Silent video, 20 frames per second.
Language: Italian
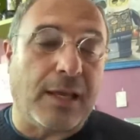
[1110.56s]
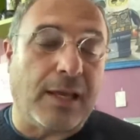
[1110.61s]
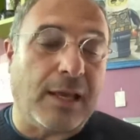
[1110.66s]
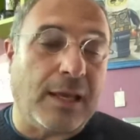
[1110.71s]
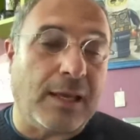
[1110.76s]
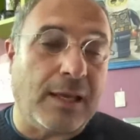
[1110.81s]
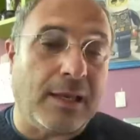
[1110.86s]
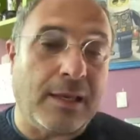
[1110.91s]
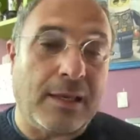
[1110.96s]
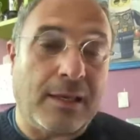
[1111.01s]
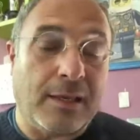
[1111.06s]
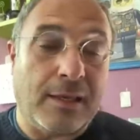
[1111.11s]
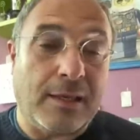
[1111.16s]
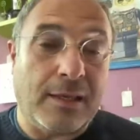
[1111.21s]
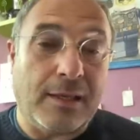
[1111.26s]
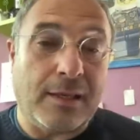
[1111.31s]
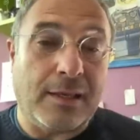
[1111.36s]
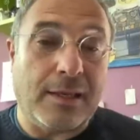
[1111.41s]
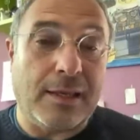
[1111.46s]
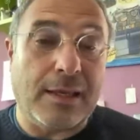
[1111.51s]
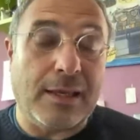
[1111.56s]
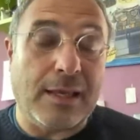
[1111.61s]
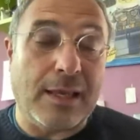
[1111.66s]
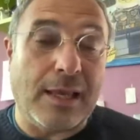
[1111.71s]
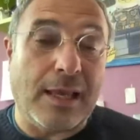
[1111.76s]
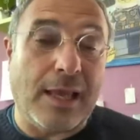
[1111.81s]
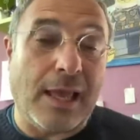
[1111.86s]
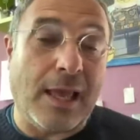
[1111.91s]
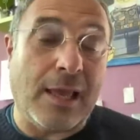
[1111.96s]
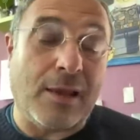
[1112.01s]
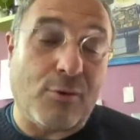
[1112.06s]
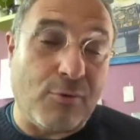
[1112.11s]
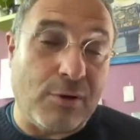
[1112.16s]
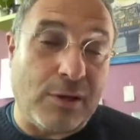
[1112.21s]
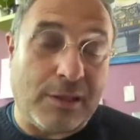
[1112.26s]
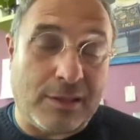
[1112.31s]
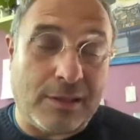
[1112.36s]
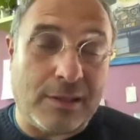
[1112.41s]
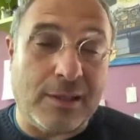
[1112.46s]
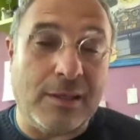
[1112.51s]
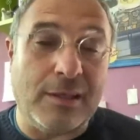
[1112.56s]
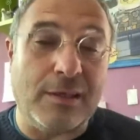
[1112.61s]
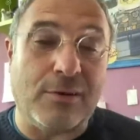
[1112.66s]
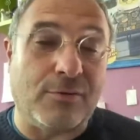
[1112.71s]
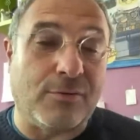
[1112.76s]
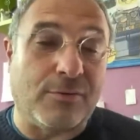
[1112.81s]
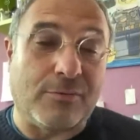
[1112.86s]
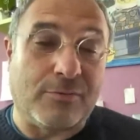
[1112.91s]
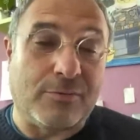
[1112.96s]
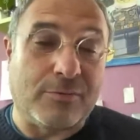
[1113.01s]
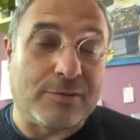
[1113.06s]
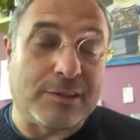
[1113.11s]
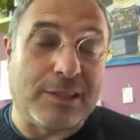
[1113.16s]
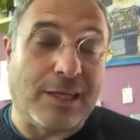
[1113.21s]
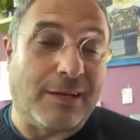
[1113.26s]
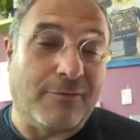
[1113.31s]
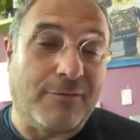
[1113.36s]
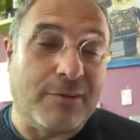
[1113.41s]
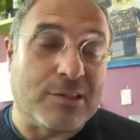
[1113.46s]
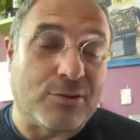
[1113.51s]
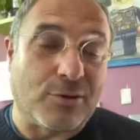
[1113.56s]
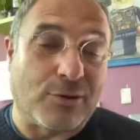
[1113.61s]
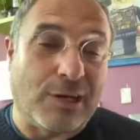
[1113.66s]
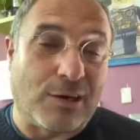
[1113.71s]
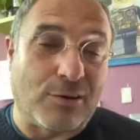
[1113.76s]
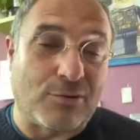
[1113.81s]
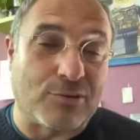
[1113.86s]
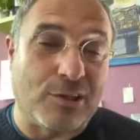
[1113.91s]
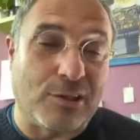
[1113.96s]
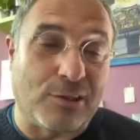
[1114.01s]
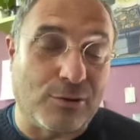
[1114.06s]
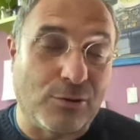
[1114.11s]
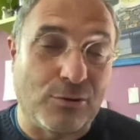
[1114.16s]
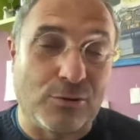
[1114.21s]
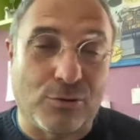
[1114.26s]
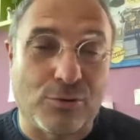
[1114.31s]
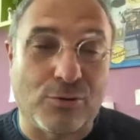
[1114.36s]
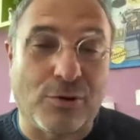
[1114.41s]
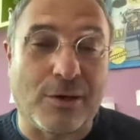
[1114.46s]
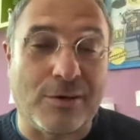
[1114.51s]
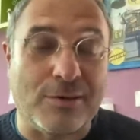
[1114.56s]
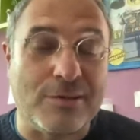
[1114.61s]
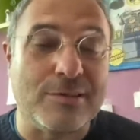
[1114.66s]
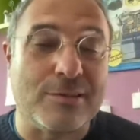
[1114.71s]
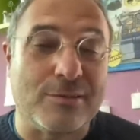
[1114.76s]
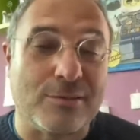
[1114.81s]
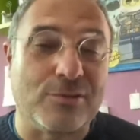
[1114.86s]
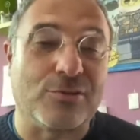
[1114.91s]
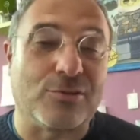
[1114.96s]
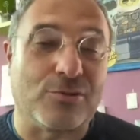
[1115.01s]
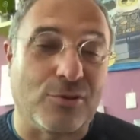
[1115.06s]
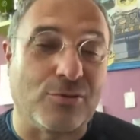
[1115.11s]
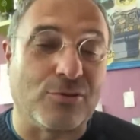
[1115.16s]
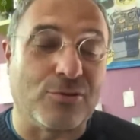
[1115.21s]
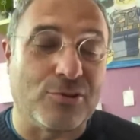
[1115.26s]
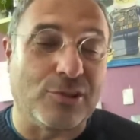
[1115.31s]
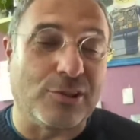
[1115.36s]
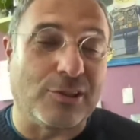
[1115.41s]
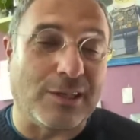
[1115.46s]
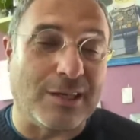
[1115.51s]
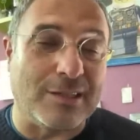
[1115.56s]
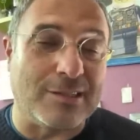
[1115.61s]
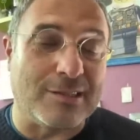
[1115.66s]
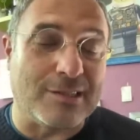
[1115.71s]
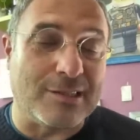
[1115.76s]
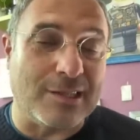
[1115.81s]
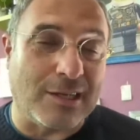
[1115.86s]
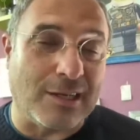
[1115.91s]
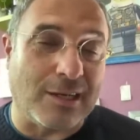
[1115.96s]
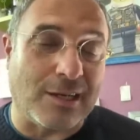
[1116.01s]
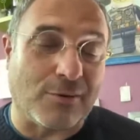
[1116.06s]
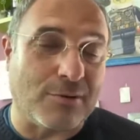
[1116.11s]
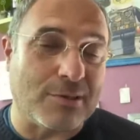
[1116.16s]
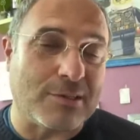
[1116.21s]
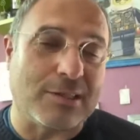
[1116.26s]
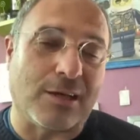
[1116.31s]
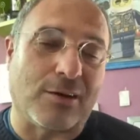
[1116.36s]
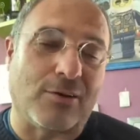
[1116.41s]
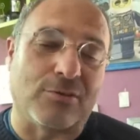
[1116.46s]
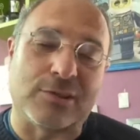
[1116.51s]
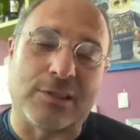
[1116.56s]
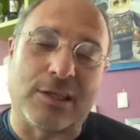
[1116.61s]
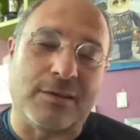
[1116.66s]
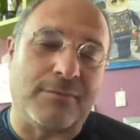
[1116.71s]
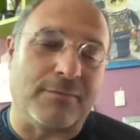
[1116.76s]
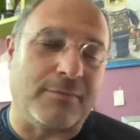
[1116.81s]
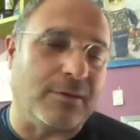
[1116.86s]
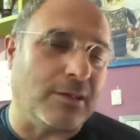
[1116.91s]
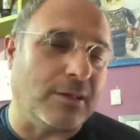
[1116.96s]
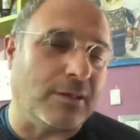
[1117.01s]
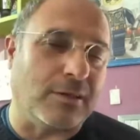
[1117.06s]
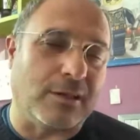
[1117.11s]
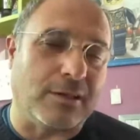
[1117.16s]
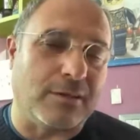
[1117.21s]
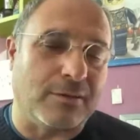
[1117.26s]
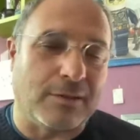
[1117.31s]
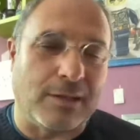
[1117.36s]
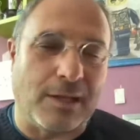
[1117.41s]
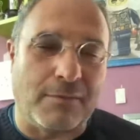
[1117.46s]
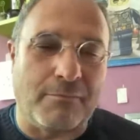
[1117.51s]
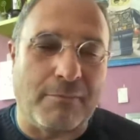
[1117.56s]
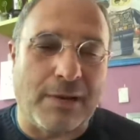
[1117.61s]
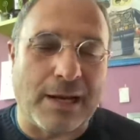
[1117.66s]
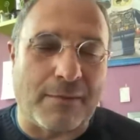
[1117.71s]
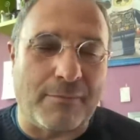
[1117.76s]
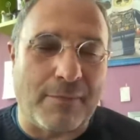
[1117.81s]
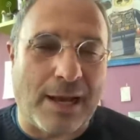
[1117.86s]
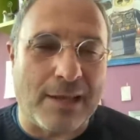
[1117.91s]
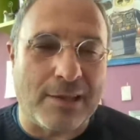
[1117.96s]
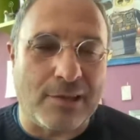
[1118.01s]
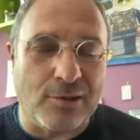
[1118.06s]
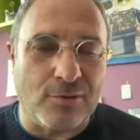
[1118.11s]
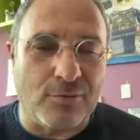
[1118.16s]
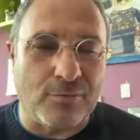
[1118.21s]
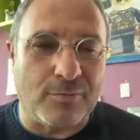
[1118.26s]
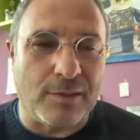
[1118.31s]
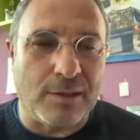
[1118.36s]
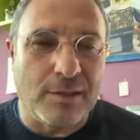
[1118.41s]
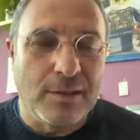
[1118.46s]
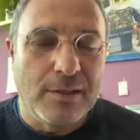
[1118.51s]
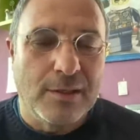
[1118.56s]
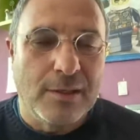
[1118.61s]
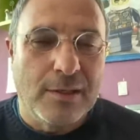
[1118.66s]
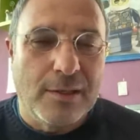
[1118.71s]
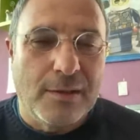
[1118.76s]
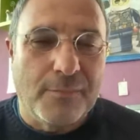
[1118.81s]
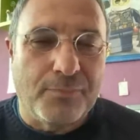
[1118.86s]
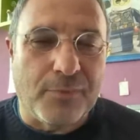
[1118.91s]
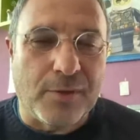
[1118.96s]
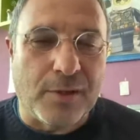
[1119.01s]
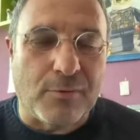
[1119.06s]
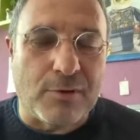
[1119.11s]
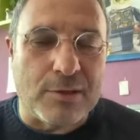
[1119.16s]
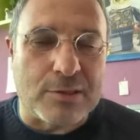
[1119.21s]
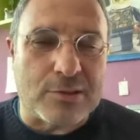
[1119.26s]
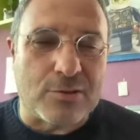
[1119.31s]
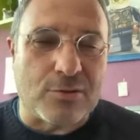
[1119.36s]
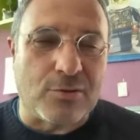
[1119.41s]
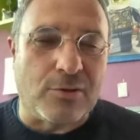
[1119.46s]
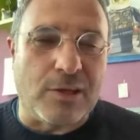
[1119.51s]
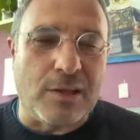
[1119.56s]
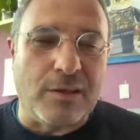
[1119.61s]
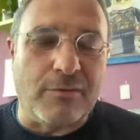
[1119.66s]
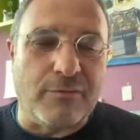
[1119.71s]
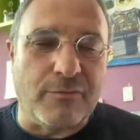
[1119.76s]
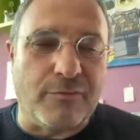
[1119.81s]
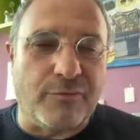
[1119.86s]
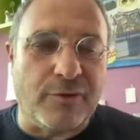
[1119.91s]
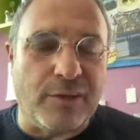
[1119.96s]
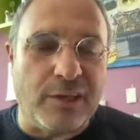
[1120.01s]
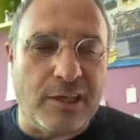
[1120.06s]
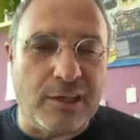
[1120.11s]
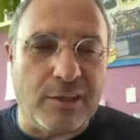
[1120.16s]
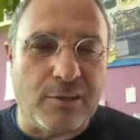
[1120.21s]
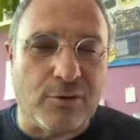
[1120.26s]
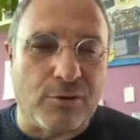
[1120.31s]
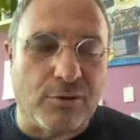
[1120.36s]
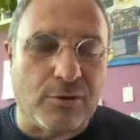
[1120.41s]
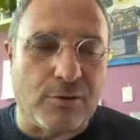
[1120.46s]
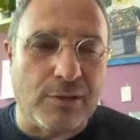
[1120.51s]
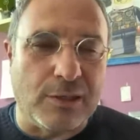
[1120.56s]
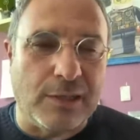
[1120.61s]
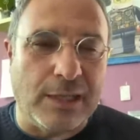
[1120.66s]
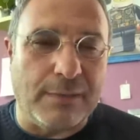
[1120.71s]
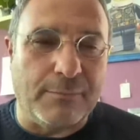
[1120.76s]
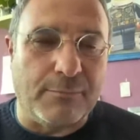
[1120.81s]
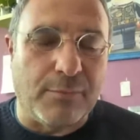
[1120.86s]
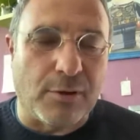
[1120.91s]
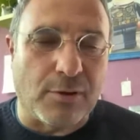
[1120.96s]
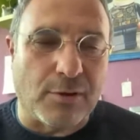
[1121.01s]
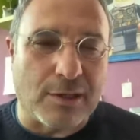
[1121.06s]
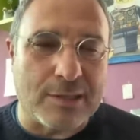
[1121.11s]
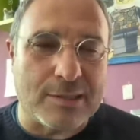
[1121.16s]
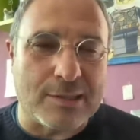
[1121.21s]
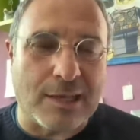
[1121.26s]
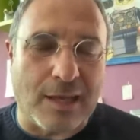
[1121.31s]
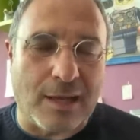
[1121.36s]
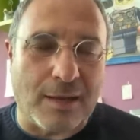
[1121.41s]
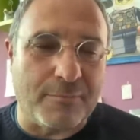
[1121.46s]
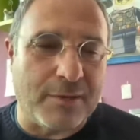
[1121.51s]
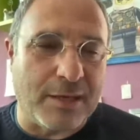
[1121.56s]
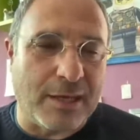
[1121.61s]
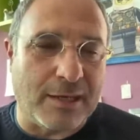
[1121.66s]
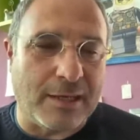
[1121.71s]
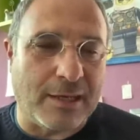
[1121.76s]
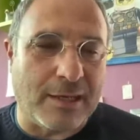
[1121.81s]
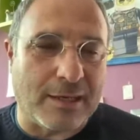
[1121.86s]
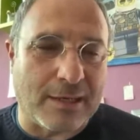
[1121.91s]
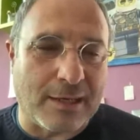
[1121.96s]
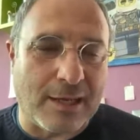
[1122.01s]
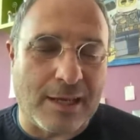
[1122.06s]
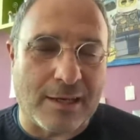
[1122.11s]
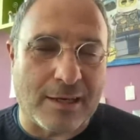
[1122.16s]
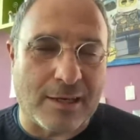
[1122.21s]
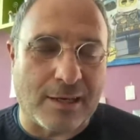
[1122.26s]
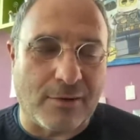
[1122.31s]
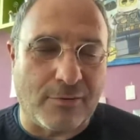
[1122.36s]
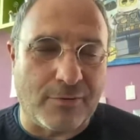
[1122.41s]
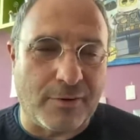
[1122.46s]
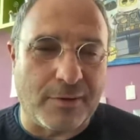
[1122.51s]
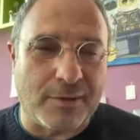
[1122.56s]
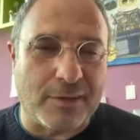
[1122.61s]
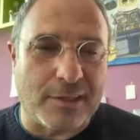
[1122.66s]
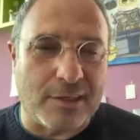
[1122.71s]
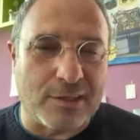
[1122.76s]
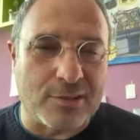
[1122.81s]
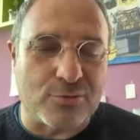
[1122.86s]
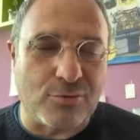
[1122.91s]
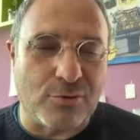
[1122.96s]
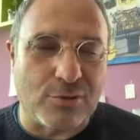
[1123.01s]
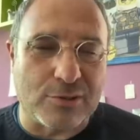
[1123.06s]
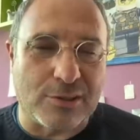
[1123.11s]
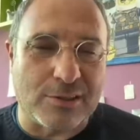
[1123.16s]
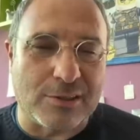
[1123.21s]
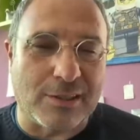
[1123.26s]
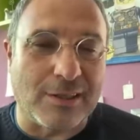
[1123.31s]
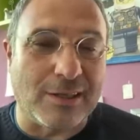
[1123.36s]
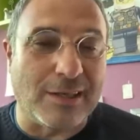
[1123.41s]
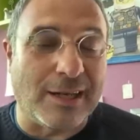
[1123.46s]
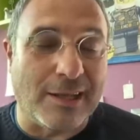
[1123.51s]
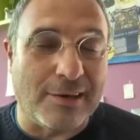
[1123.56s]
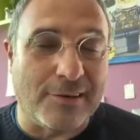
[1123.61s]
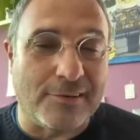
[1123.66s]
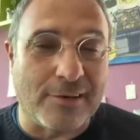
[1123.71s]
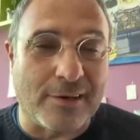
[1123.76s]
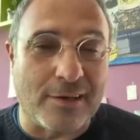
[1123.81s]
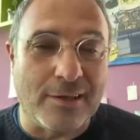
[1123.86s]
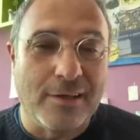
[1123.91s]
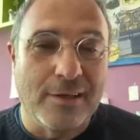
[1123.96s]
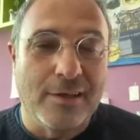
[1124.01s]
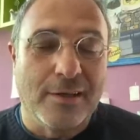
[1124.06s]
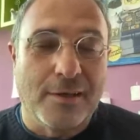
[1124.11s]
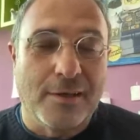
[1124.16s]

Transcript: E, e quindi, se, visto che l'hanno scritto loro, hanno, sono riusciti a inserire questa cosa in, nel mare magnum di questo infinito libro che si chiama PNRR, che ovviamente nessuno si è andato a leggere